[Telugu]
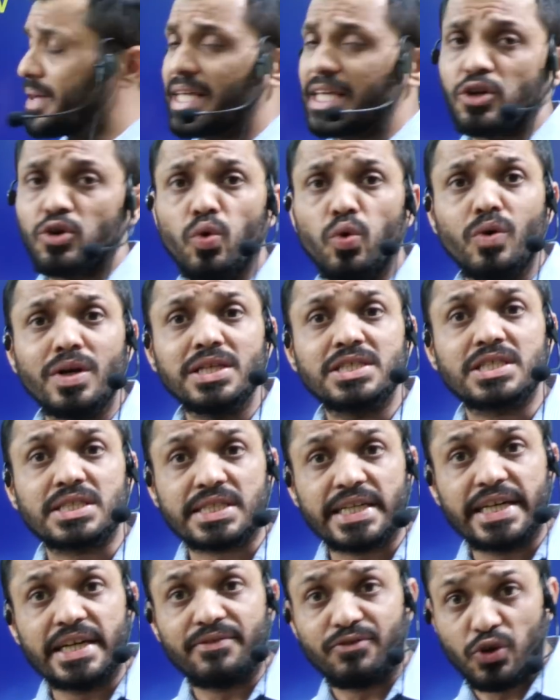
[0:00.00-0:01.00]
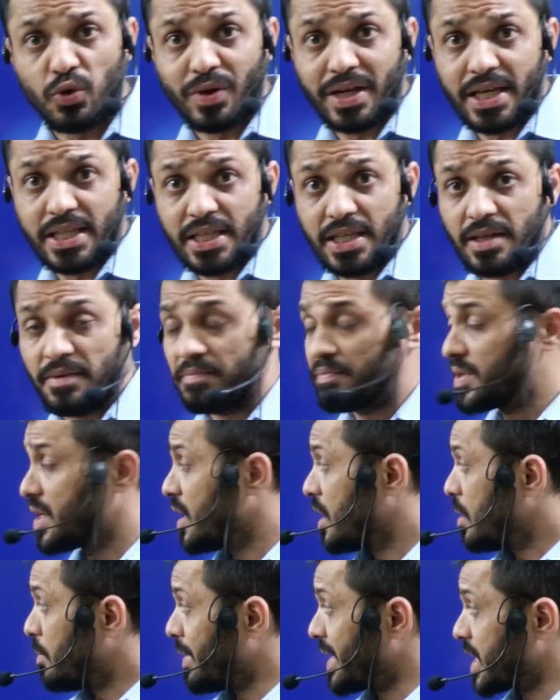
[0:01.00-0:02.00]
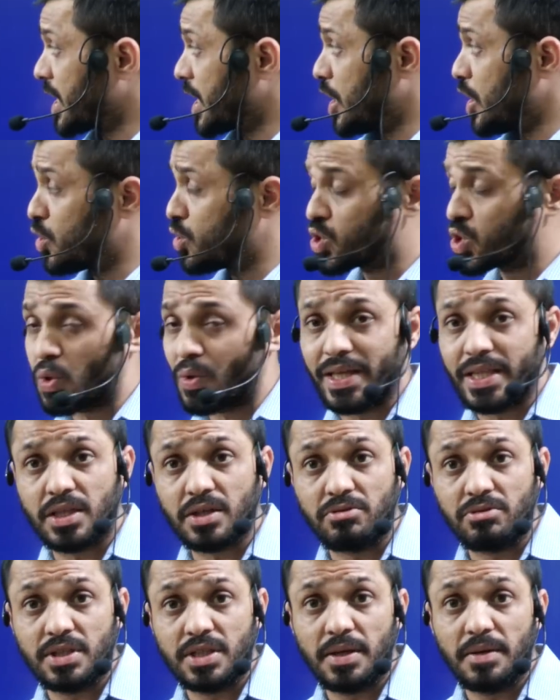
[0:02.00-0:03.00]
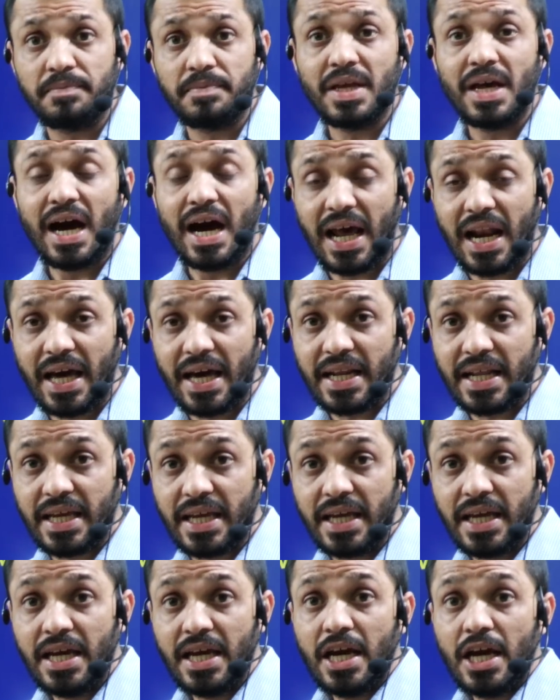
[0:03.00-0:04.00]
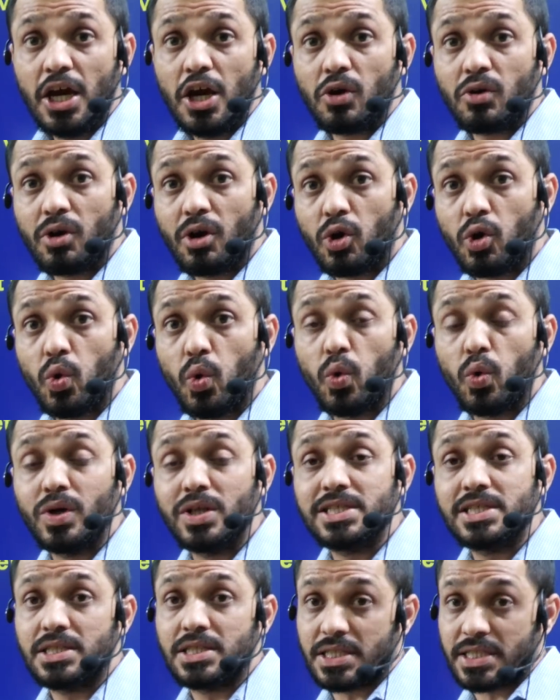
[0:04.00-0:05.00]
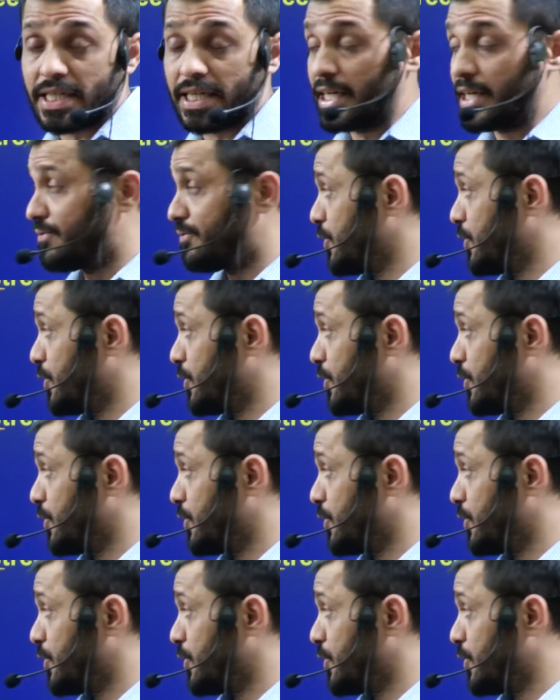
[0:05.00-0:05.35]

మరి గూగుల్ స్ట్రీట్ వ్యూ అనేది మనకి న్యూస్లో ఎందుకు ఉంది అలానే ఈ యొక్క గూగుల్ స్ట్రీట్